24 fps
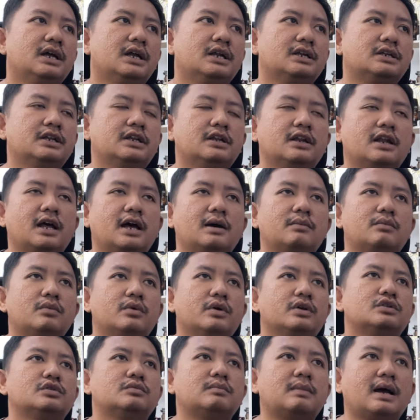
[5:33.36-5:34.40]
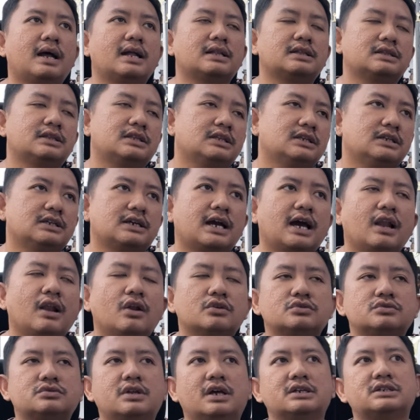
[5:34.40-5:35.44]
dinamo itu mati kalau
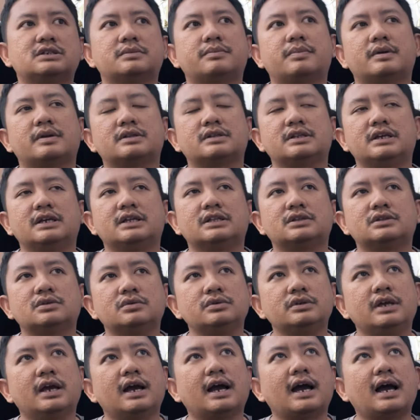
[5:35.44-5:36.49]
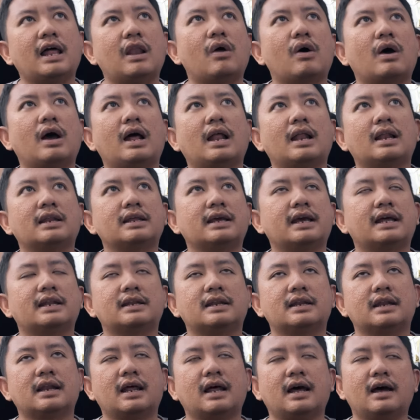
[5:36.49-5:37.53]
sudah seperti itu ya kalau
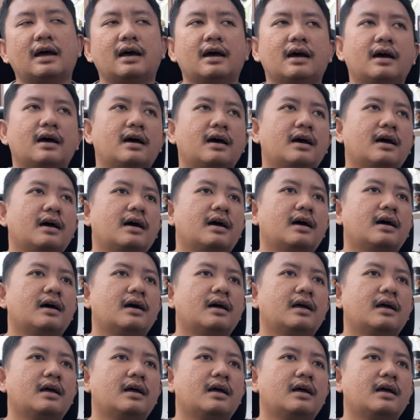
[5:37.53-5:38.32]
kalian uh,